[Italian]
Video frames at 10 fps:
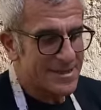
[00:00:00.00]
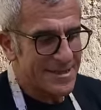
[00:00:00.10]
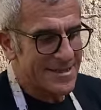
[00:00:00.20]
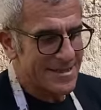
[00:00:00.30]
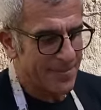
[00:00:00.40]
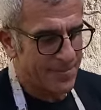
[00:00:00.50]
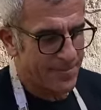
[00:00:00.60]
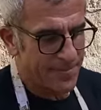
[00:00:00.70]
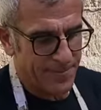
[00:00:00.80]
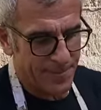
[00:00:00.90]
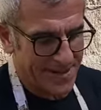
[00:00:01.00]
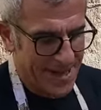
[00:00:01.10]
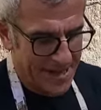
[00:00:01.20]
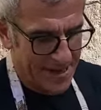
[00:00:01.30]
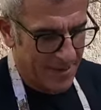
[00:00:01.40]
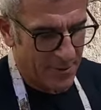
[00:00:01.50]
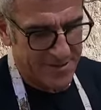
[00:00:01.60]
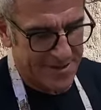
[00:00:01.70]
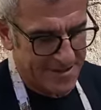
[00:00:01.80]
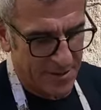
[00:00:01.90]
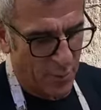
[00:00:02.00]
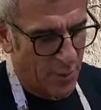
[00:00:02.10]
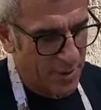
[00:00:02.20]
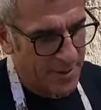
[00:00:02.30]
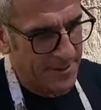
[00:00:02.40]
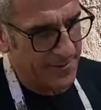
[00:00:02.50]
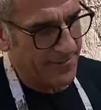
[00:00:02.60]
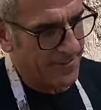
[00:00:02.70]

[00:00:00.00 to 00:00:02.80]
stessa padella con la stessa wok